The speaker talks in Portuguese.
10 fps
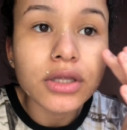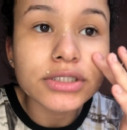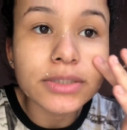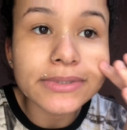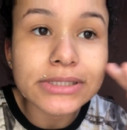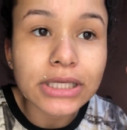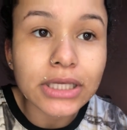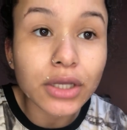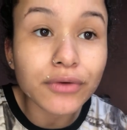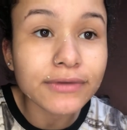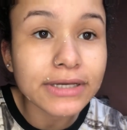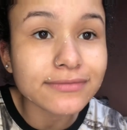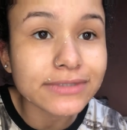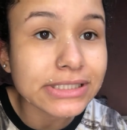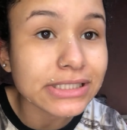Tipo assim, não fica
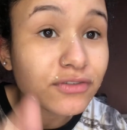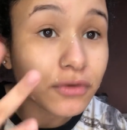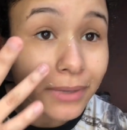visível,